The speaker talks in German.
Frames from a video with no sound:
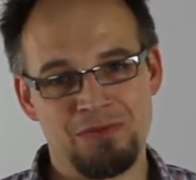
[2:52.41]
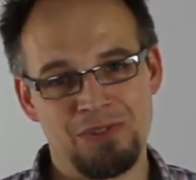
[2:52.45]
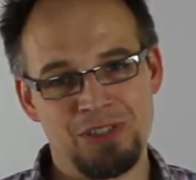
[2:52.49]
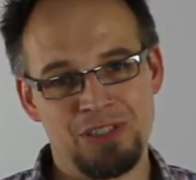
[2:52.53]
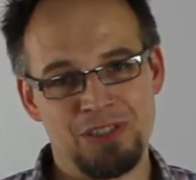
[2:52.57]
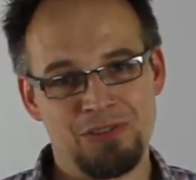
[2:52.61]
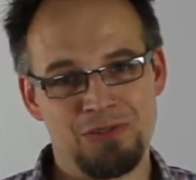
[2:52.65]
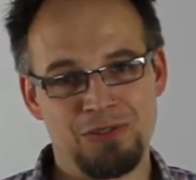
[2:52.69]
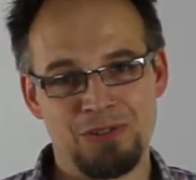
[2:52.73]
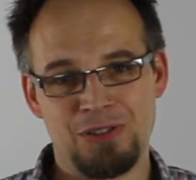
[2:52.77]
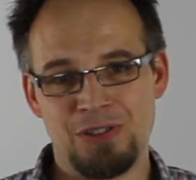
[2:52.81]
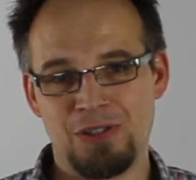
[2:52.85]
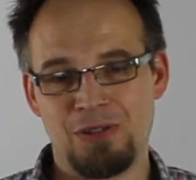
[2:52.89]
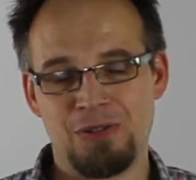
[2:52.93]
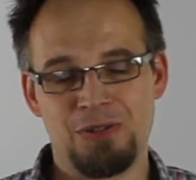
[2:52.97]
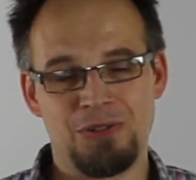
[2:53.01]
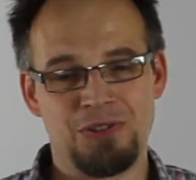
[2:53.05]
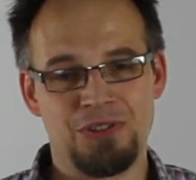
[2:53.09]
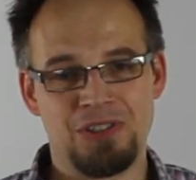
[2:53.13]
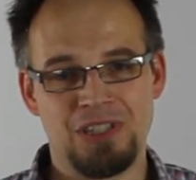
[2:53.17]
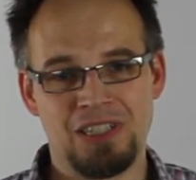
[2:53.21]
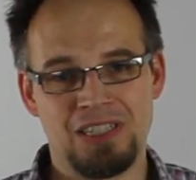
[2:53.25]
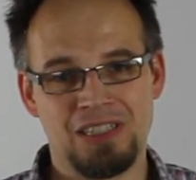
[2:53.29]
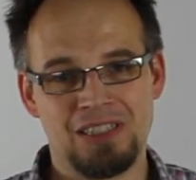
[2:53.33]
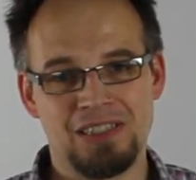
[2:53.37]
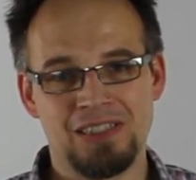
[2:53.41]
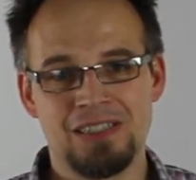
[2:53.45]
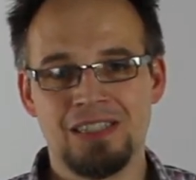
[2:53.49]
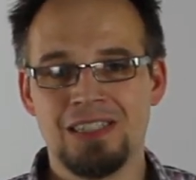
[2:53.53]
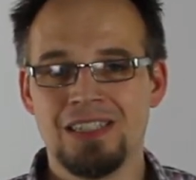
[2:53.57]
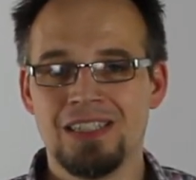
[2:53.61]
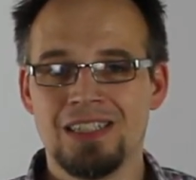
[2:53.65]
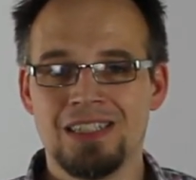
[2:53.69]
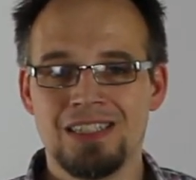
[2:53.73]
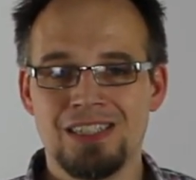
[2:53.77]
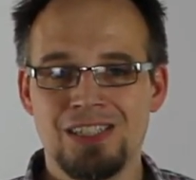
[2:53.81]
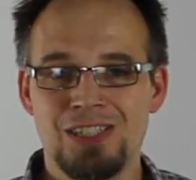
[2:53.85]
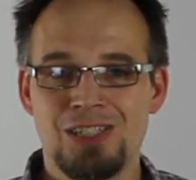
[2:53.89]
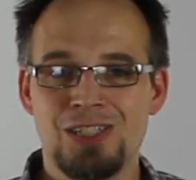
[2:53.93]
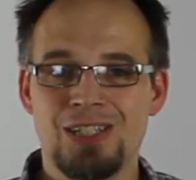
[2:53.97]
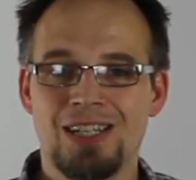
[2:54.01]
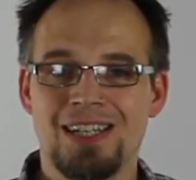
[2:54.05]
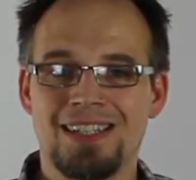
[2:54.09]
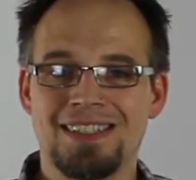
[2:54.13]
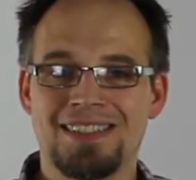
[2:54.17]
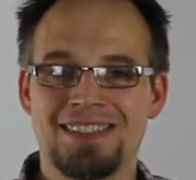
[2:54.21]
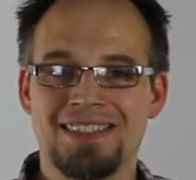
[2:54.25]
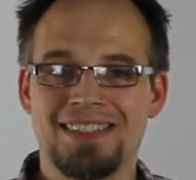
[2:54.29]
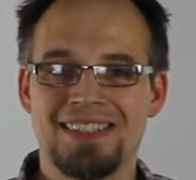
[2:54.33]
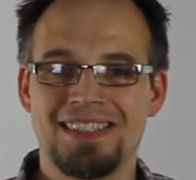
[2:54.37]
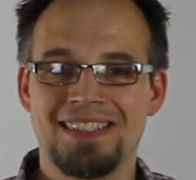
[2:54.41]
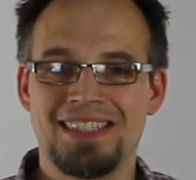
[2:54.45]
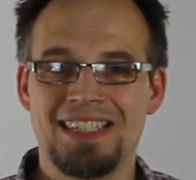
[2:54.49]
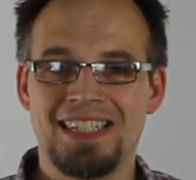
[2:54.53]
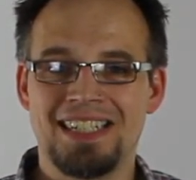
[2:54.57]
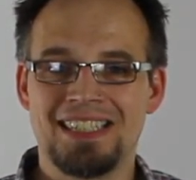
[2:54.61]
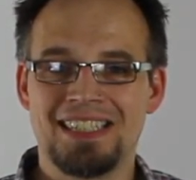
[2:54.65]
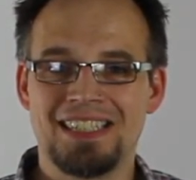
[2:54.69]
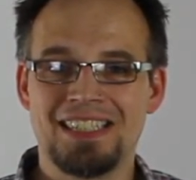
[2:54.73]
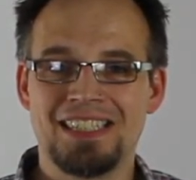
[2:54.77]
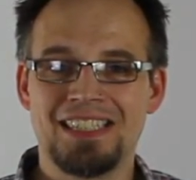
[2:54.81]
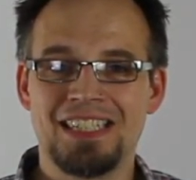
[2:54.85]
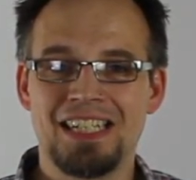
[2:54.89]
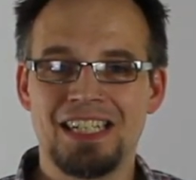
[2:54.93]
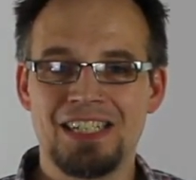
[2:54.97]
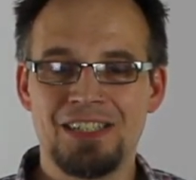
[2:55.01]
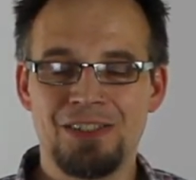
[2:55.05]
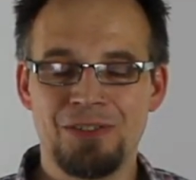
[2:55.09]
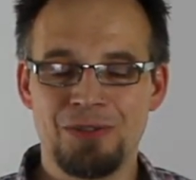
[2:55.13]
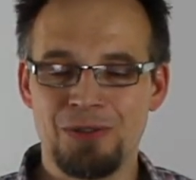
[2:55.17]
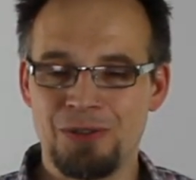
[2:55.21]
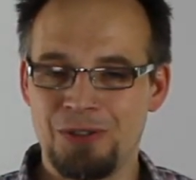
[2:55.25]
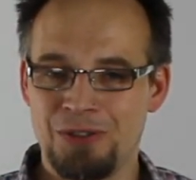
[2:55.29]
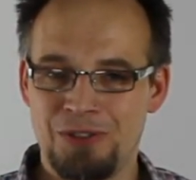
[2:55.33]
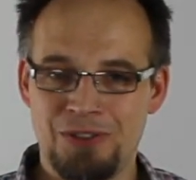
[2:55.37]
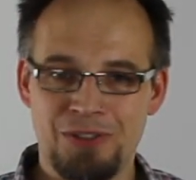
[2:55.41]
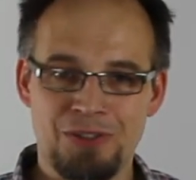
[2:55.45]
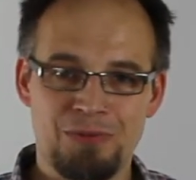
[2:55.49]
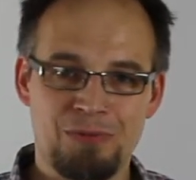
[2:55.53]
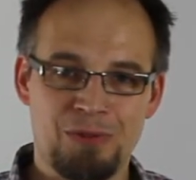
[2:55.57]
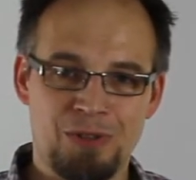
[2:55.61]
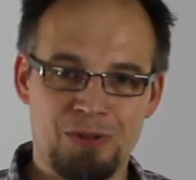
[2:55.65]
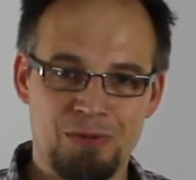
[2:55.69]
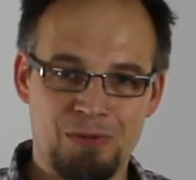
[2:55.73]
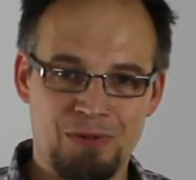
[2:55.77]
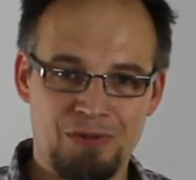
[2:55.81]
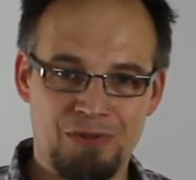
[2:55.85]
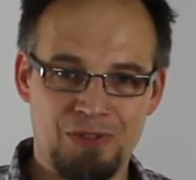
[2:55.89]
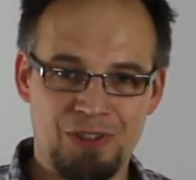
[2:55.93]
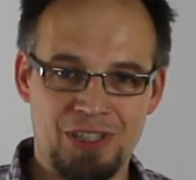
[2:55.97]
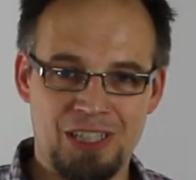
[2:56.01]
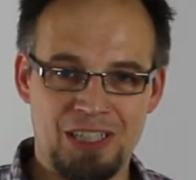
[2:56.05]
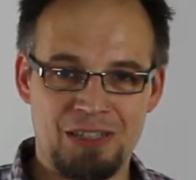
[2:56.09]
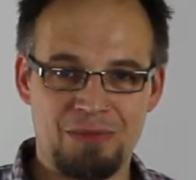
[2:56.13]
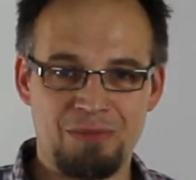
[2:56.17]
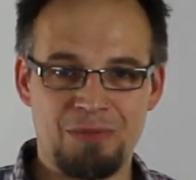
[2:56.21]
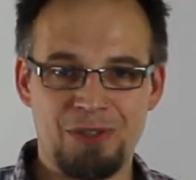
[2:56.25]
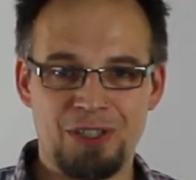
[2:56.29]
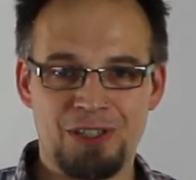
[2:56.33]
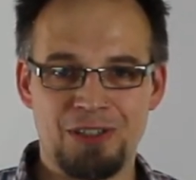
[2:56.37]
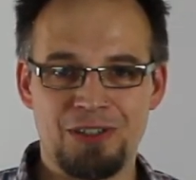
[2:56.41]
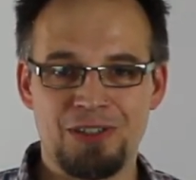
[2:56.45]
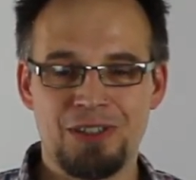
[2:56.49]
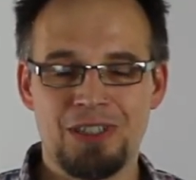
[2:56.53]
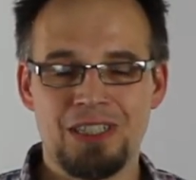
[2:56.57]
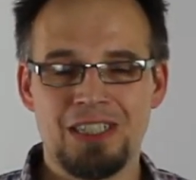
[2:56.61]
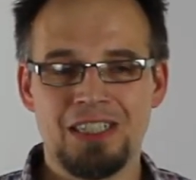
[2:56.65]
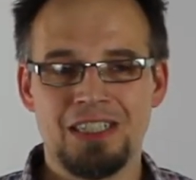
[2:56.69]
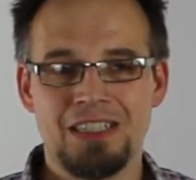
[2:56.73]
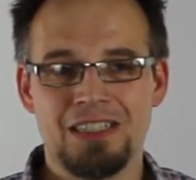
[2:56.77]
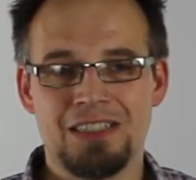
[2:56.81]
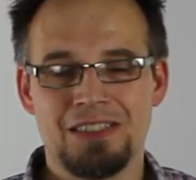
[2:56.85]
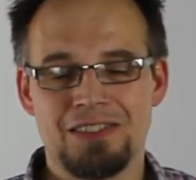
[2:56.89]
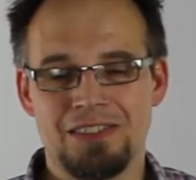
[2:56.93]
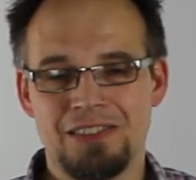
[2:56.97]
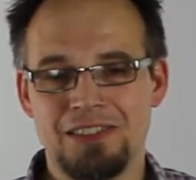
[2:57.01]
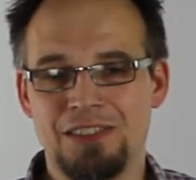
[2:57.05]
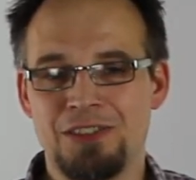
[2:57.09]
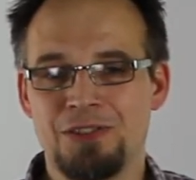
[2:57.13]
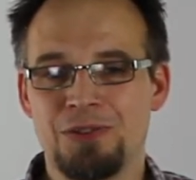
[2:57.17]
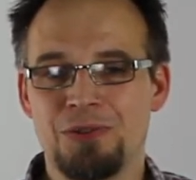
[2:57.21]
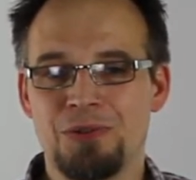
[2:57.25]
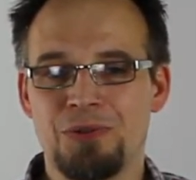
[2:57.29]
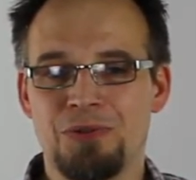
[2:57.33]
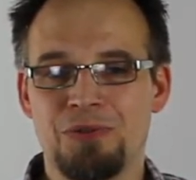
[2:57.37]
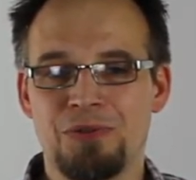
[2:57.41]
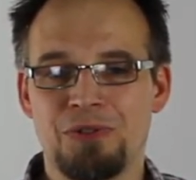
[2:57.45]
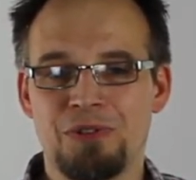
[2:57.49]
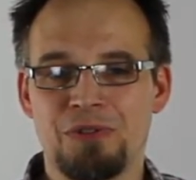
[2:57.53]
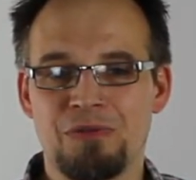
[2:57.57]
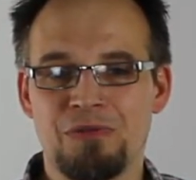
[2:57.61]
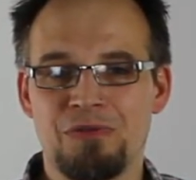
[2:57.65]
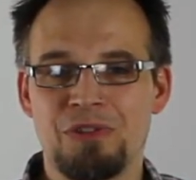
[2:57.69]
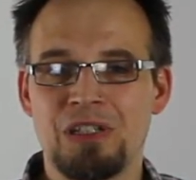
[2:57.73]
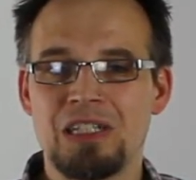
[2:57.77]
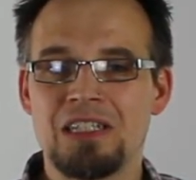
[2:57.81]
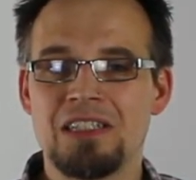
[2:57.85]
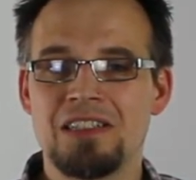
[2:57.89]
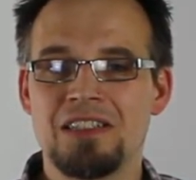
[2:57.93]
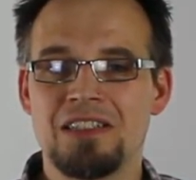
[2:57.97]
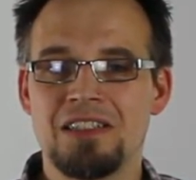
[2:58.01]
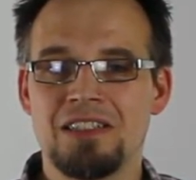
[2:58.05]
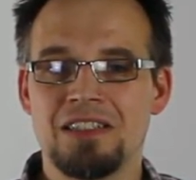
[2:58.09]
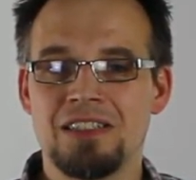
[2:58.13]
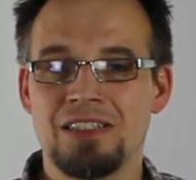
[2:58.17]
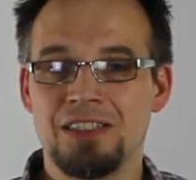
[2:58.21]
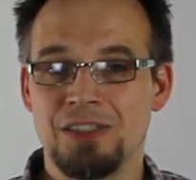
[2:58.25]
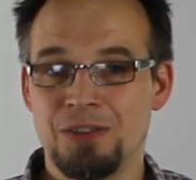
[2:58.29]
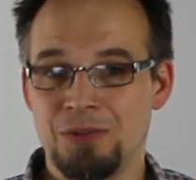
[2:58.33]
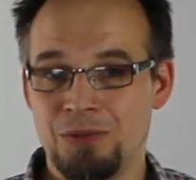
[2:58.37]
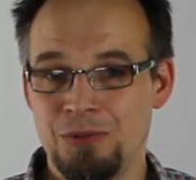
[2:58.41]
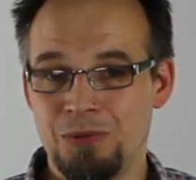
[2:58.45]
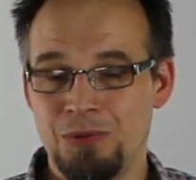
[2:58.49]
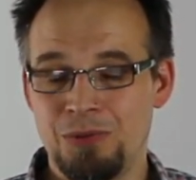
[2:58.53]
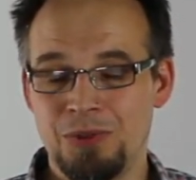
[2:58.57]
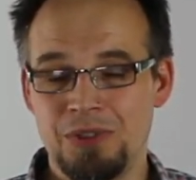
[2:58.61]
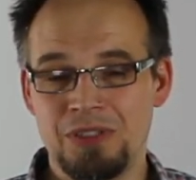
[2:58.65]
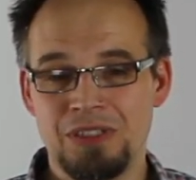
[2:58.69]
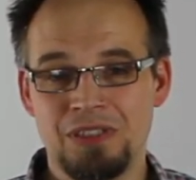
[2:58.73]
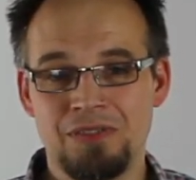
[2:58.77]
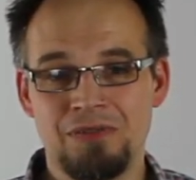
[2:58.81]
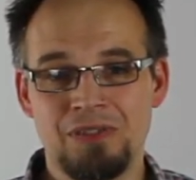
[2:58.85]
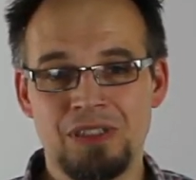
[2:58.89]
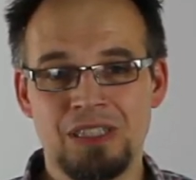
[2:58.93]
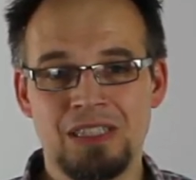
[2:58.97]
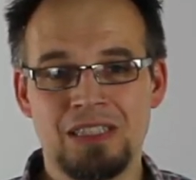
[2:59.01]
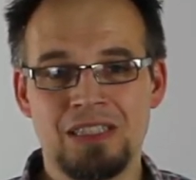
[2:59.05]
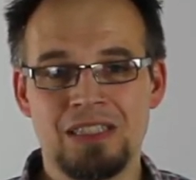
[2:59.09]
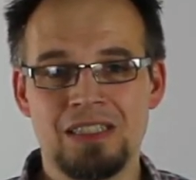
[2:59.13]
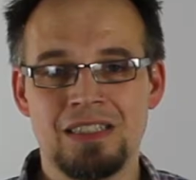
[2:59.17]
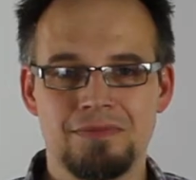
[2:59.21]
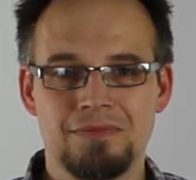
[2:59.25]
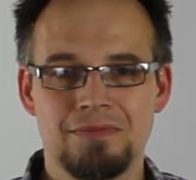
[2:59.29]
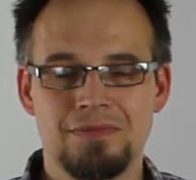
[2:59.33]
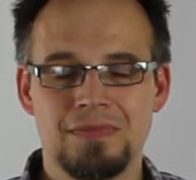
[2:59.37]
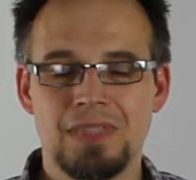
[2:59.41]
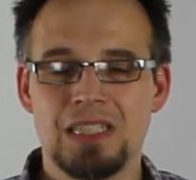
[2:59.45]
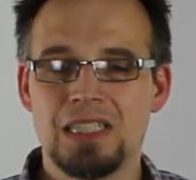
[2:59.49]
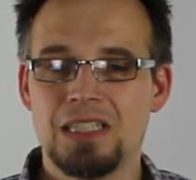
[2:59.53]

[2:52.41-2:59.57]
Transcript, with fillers: Wenn ich von außen eine Straßenlaterne hineinleuchtet, braucht man vielleicht mehr Sichtschutz vor dem Fenster. Die Ruhe ist wichtig.